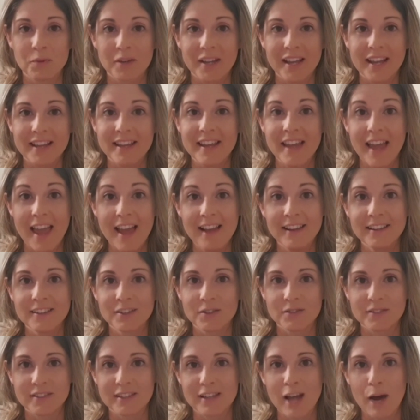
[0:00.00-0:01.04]
por que, que ele
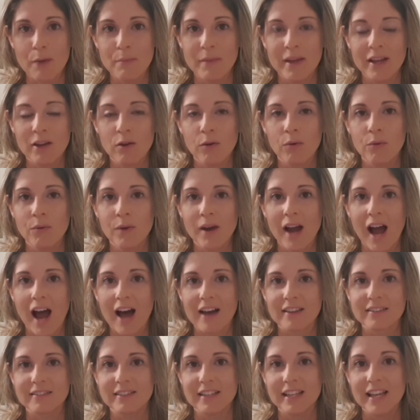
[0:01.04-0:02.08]
não se dá bem com o
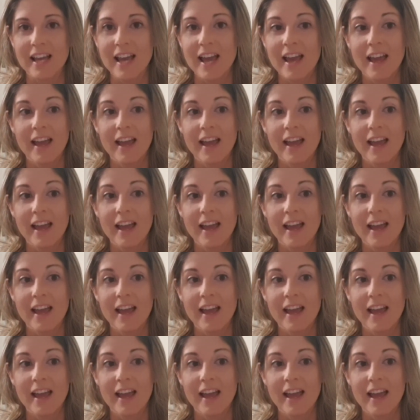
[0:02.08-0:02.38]
Gasly.